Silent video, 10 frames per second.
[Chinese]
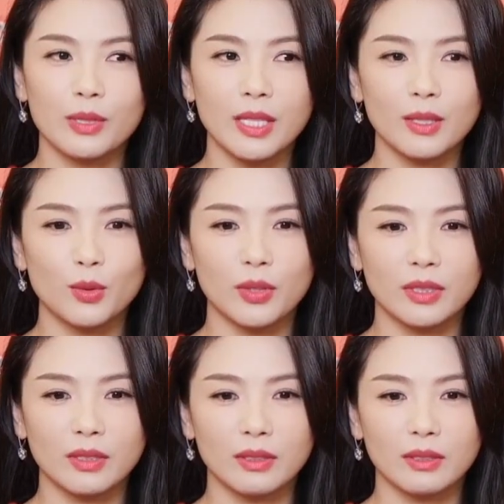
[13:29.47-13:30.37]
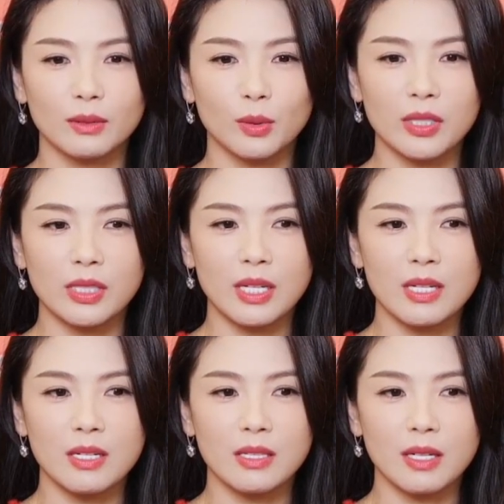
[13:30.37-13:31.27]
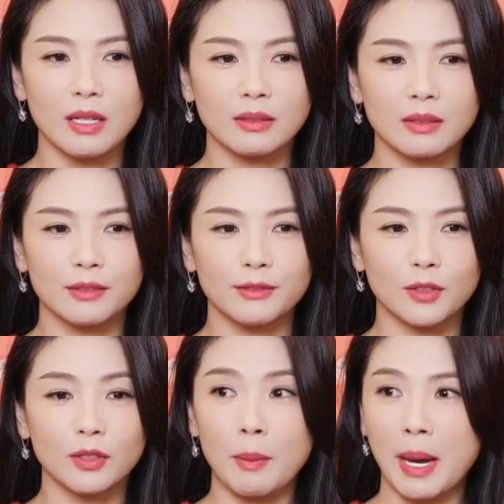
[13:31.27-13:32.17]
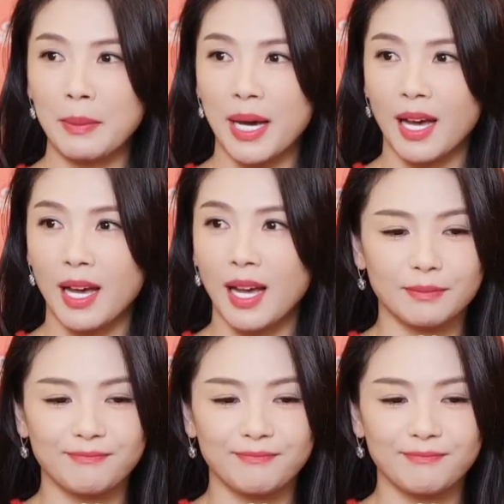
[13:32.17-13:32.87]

这个角色我是演张子枫的妈妈，